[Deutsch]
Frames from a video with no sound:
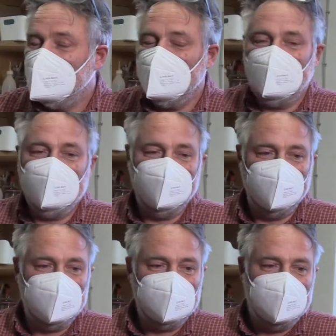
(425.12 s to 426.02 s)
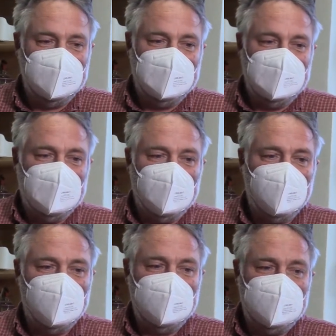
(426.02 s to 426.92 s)
reingebohrt.
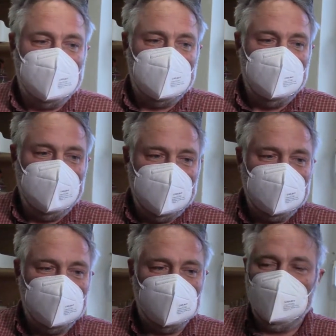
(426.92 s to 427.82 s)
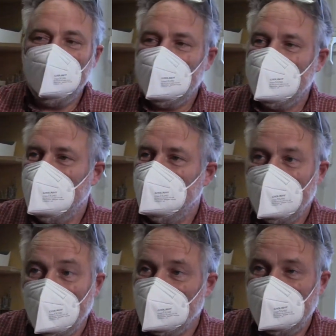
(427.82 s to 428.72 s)
Und äh, Nägel und Metall
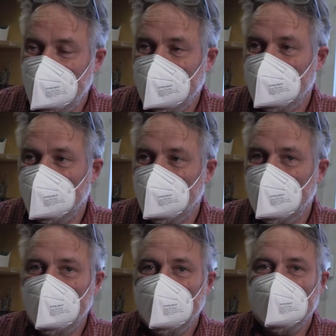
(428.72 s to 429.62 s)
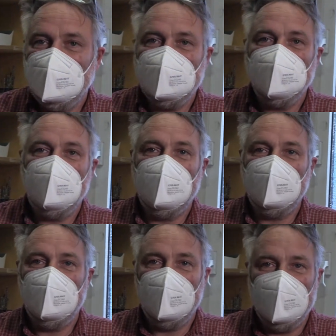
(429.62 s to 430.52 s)
war auch sehr teuer. Das heißt, man hat
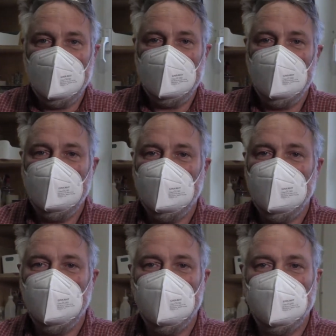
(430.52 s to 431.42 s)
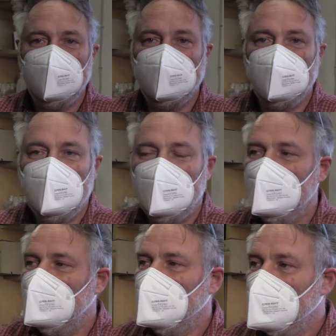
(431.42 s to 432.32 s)
dann eigentlich ähm,
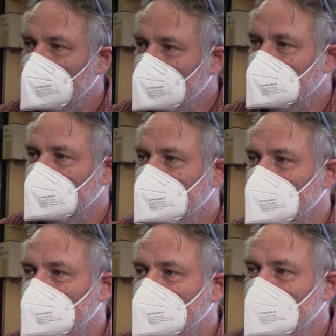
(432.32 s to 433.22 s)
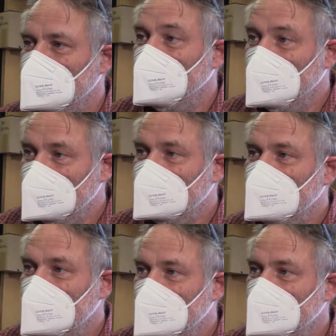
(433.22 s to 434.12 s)
Holz genommen, also
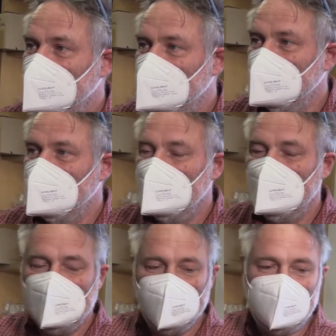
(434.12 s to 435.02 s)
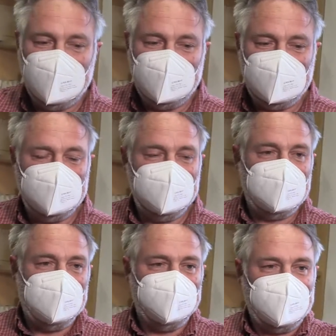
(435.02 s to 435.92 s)
Holznägel. Man hat dann in
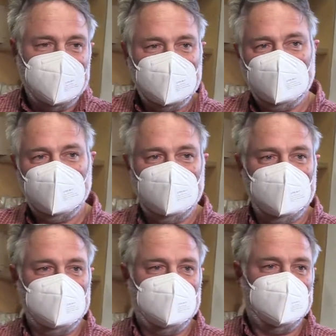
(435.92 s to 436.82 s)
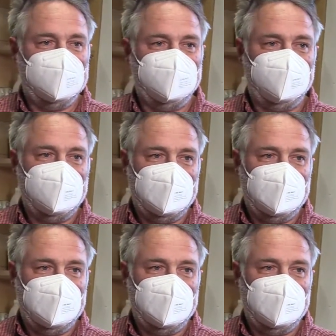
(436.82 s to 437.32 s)
einem Brett ein ähm,